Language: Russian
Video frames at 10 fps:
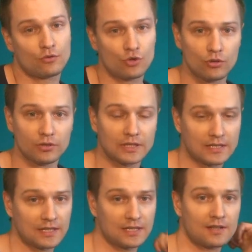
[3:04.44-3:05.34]
искушенных, так
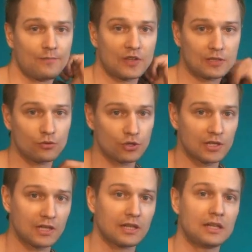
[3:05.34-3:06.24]
сказать,
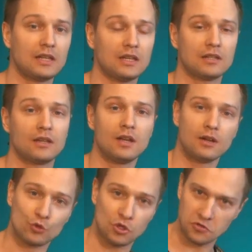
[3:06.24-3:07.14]
слушателей и
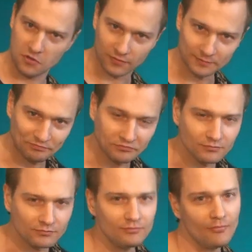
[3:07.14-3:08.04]
учеников
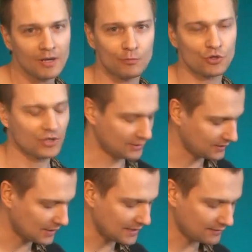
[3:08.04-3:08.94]
можно
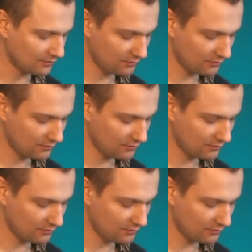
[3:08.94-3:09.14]
сыграть